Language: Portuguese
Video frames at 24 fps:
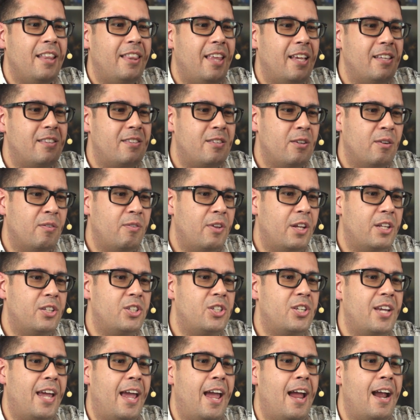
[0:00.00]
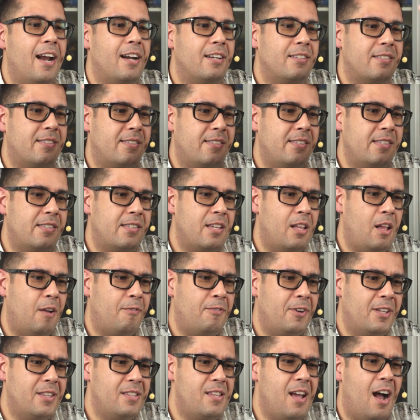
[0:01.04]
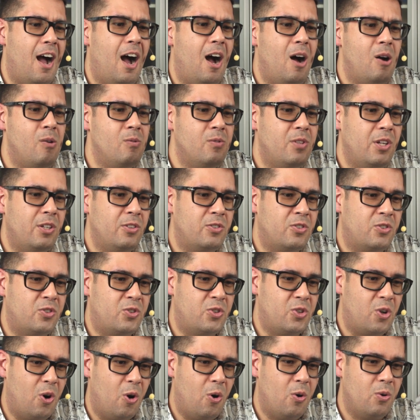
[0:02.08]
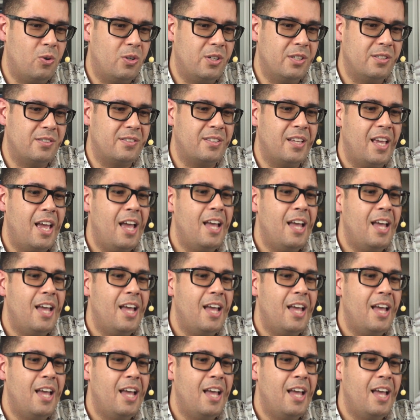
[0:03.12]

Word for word: Tem Silverchair, System of a Down, The Strokes,